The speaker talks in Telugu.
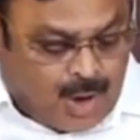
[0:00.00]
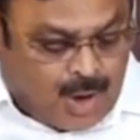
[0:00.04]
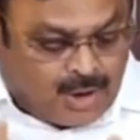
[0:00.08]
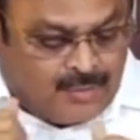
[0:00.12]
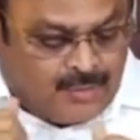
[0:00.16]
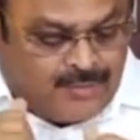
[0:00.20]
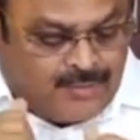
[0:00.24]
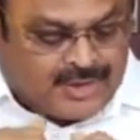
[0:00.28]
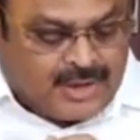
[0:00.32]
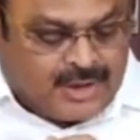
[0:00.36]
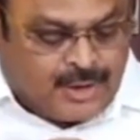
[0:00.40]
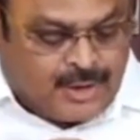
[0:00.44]

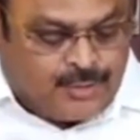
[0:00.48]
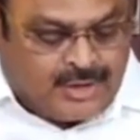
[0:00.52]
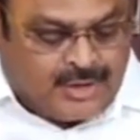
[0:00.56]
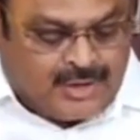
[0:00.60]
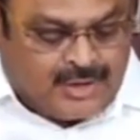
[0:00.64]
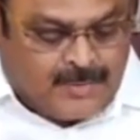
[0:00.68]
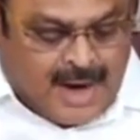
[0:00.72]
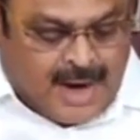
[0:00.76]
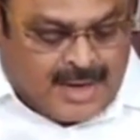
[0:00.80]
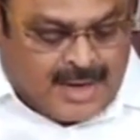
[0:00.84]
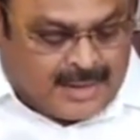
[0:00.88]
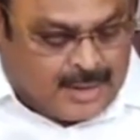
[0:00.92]
పోర్టుల విషయం
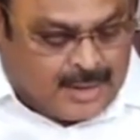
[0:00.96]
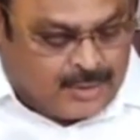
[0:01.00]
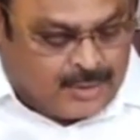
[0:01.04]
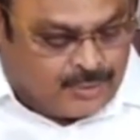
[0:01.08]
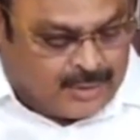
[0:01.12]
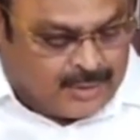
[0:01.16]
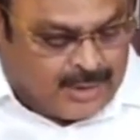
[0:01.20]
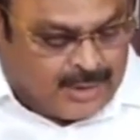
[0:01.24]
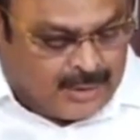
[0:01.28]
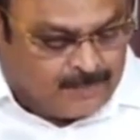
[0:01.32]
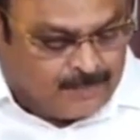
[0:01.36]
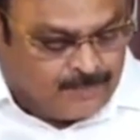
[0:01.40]
గురించి
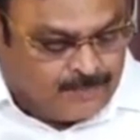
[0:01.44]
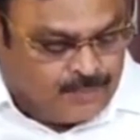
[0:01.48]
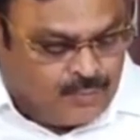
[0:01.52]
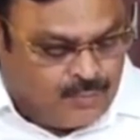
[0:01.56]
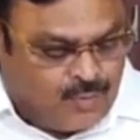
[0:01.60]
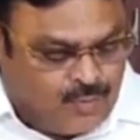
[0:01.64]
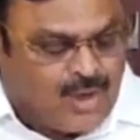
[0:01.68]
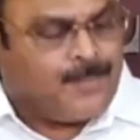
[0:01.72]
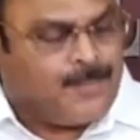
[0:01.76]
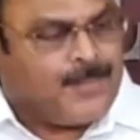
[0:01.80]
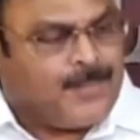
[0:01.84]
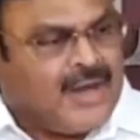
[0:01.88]
మాట్లాడుతున్నారు
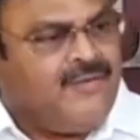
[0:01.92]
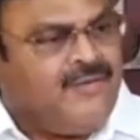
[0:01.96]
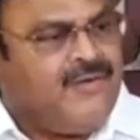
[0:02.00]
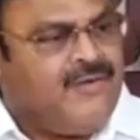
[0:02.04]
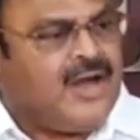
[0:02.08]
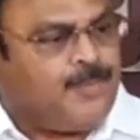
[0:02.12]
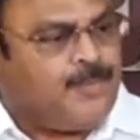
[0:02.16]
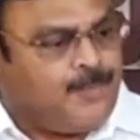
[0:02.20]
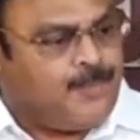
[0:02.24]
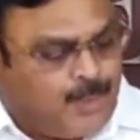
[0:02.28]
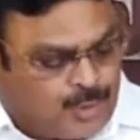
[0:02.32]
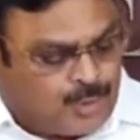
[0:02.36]
ఒక
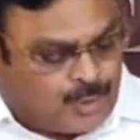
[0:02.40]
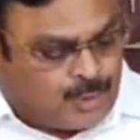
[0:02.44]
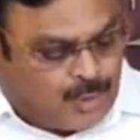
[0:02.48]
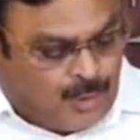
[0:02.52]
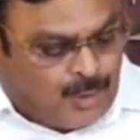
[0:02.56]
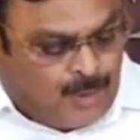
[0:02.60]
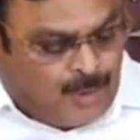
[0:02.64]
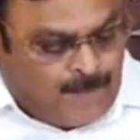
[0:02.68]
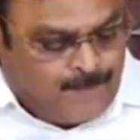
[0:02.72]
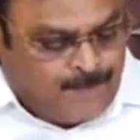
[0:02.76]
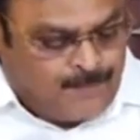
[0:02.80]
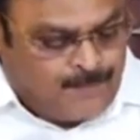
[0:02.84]
ప్రైవేట్
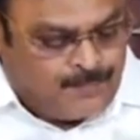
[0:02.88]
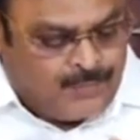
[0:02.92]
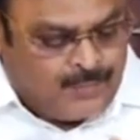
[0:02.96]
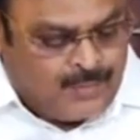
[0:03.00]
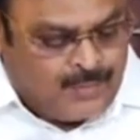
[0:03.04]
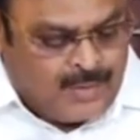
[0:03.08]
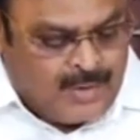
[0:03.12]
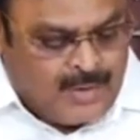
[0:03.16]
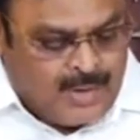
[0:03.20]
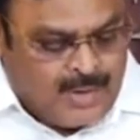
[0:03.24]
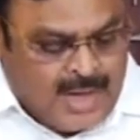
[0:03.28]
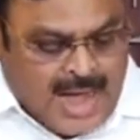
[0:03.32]
పోర్టులో
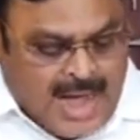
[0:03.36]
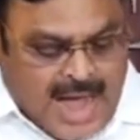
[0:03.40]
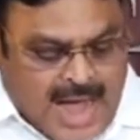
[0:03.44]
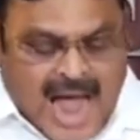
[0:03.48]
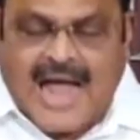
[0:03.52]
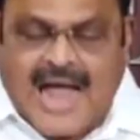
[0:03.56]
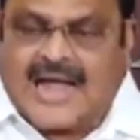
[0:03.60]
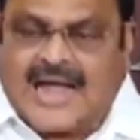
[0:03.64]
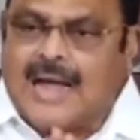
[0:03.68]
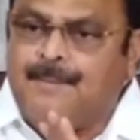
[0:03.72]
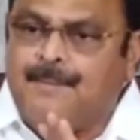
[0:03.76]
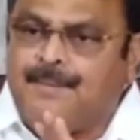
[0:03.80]

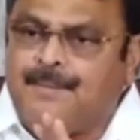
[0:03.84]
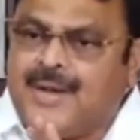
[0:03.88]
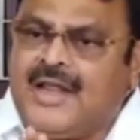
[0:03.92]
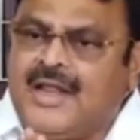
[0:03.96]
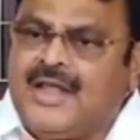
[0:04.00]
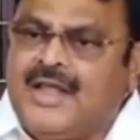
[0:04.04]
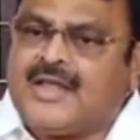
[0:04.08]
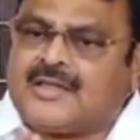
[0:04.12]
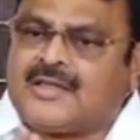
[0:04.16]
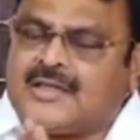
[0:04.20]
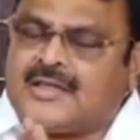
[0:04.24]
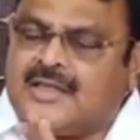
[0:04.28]
ఆ
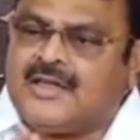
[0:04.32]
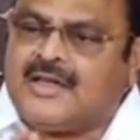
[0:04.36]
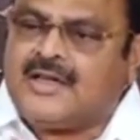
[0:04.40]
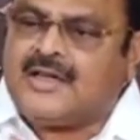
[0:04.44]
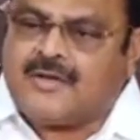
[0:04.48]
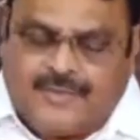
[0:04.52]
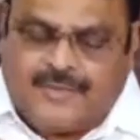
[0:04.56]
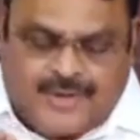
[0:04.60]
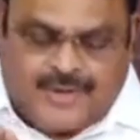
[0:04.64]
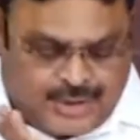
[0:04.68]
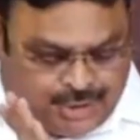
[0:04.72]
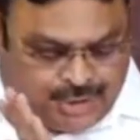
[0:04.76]
కంపెనీకి
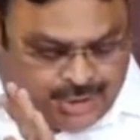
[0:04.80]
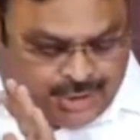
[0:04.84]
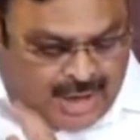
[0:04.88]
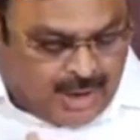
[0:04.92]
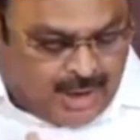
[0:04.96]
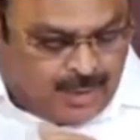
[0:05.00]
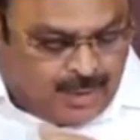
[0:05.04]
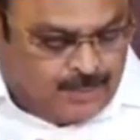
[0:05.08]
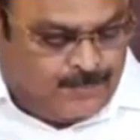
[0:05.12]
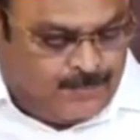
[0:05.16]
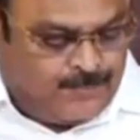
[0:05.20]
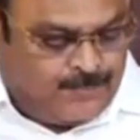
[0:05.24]
చెందినటువంటి
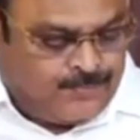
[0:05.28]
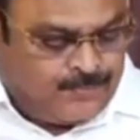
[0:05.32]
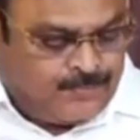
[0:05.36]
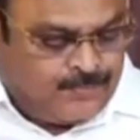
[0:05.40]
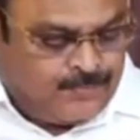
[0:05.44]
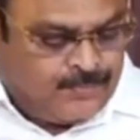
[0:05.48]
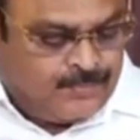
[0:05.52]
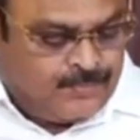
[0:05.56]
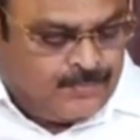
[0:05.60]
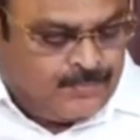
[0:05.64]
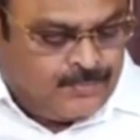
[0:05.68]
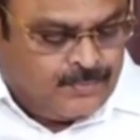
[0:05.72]
షేర్లు
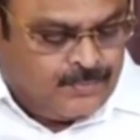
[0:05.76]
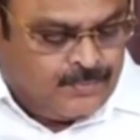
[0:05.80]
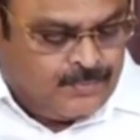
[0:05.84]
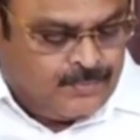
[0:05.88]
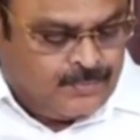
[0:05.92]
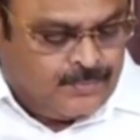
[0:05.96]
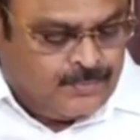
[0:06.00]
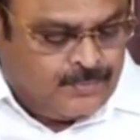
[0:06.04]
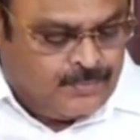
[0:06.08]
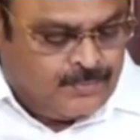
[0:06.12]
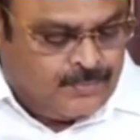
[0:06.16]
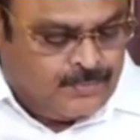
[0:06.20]

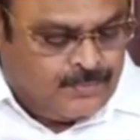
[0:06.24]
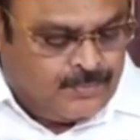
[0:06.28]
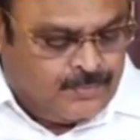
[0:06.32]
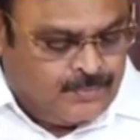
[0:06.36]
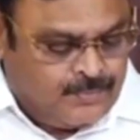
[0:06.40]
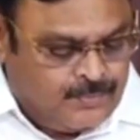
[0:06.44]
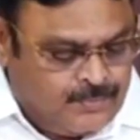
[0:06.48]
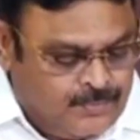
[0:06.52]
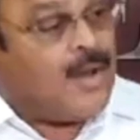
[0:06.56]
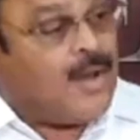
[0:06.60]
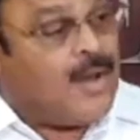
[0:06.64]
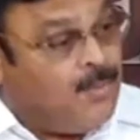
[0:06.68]

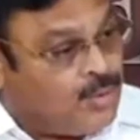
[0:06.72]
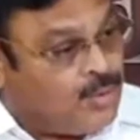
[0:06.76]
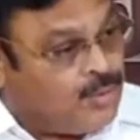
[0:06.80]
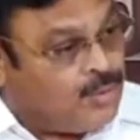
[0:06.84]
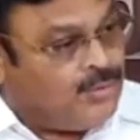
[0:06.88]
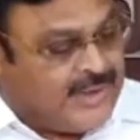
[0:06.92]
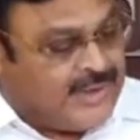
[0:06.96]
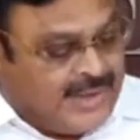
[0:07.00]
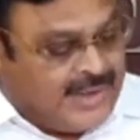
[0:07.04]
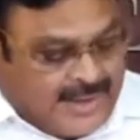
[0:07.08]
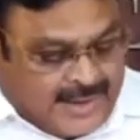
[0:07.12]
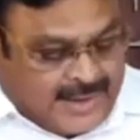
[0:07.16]
ఆదానికి
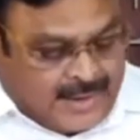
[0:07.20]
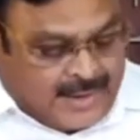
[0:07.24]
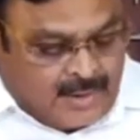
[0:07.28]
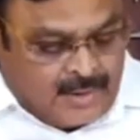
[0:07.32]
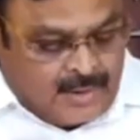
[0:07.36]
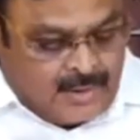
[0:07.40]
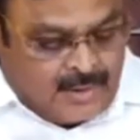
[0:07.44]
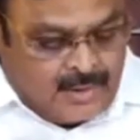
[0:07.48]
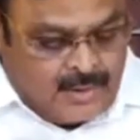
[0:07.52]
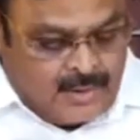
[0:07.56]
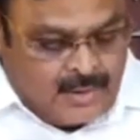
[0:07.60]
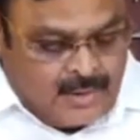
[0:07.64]
అమ్ముకుంటే
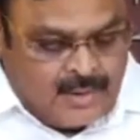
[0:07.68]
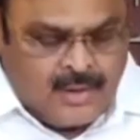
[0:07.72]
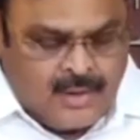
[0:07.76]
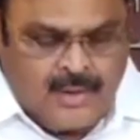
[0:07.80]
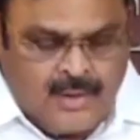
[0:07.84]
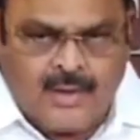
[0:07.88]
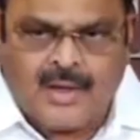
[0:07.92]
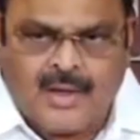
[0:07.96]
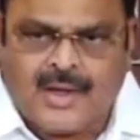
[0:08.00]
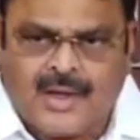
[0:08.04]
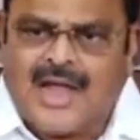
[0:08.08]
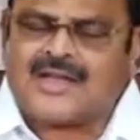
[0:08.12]

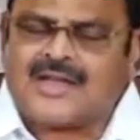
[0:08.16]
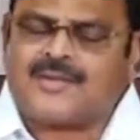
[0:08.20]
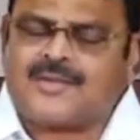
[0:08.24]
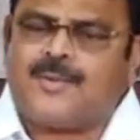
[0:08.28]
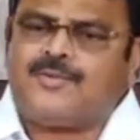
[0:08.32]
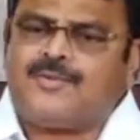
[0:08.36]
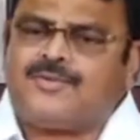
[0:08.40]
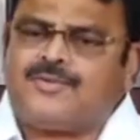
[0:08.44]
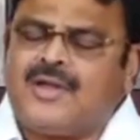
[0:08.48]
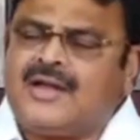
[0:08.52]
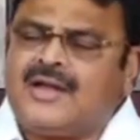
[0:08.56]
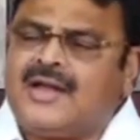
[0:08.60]
రాష్ట్ర
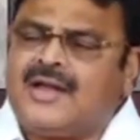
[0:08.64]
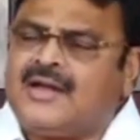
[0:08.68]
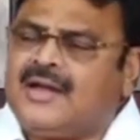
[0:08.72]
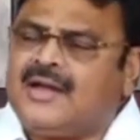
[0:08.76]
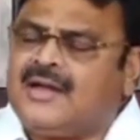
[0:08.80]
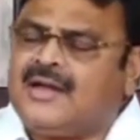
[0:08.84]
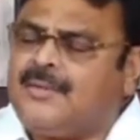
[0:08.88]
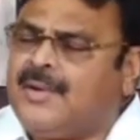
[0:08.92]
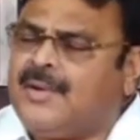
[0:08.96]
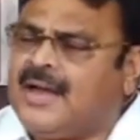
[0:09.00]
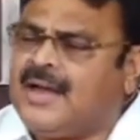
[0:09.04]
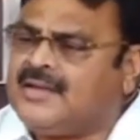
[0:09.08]
ప్రభుత్వానికి
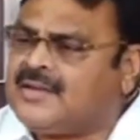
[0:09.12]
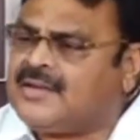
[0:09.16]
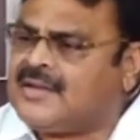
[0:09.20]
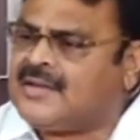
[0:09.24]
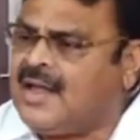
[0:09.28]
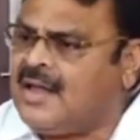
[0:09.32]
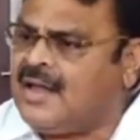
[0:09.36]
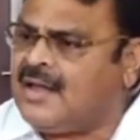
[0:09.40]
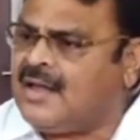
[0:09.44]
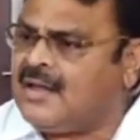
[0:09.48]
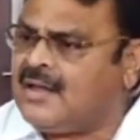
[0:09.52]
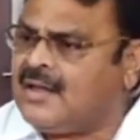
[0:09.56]
ఏంటండి
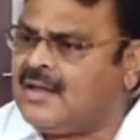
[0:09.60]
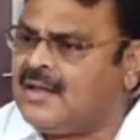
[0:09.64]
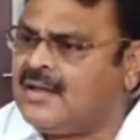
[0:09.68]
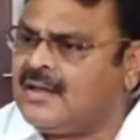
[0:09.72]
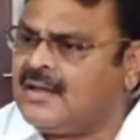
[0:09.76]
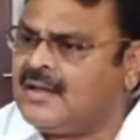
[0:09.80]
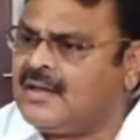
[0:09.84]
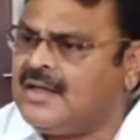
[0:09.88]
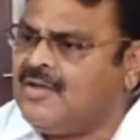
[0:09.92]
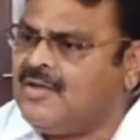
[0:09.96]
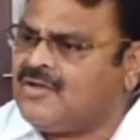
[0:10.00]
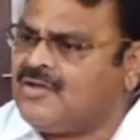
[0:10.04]
బాధ్యత
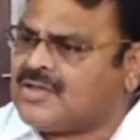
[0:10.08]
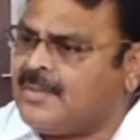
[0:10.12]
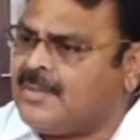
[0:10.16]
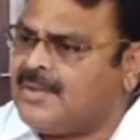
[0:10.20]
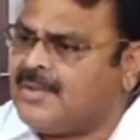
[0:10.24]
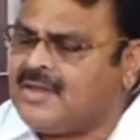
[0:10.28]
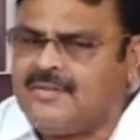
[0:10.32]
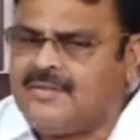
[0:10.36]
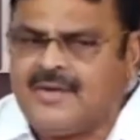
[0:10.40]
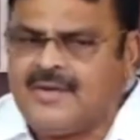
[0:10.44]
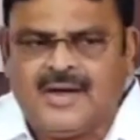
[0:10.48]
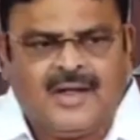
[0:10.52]
ఏం
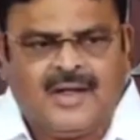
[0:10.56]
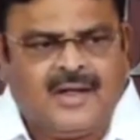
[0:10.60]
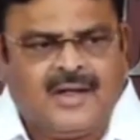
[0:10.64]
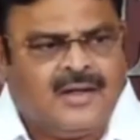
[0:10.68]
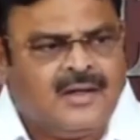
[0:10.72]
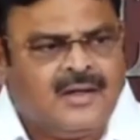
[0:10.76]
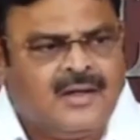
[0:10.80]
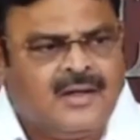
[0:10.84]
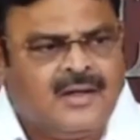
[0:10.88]
సంబంధం అండి